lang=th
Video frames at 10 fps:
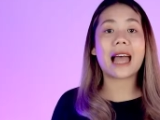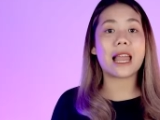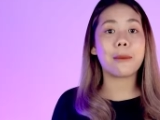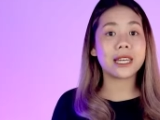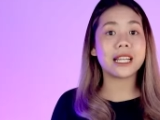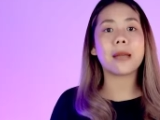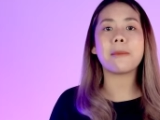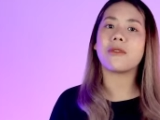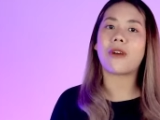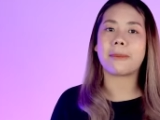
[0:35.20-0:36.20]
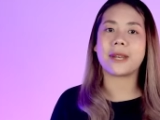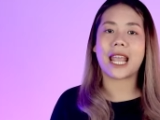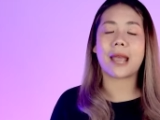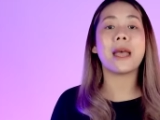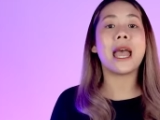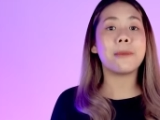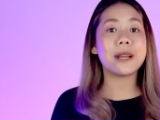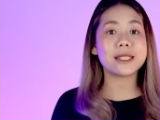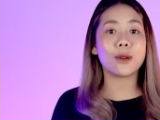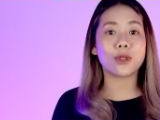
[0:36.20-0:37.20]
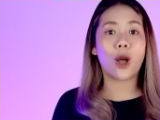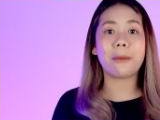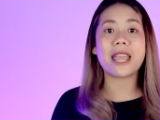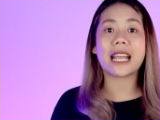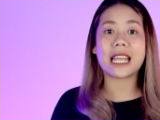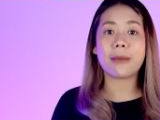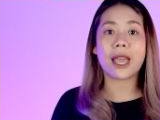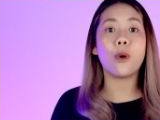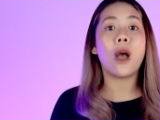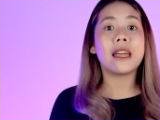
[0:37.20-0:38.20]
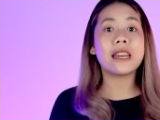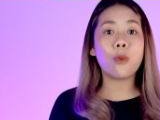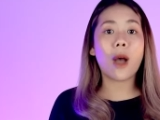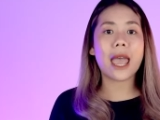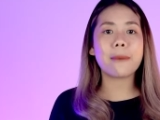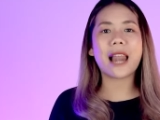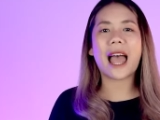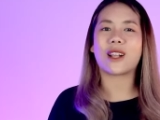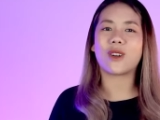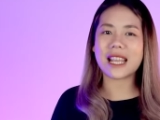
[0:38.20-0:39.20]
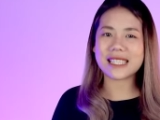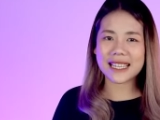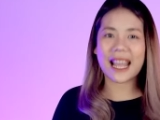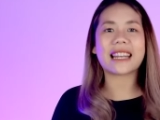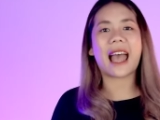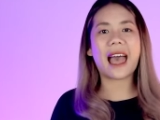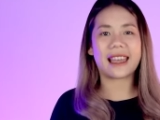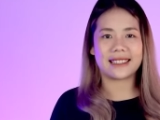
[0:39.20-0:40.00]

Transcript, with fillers: คะแล้วบันทึกให้เป็นไฟล์ PDF เพื่อส่งต่อไปยังอีเมลหรือว่าแอปไลน์ก็ได้เช่นกันค่ะ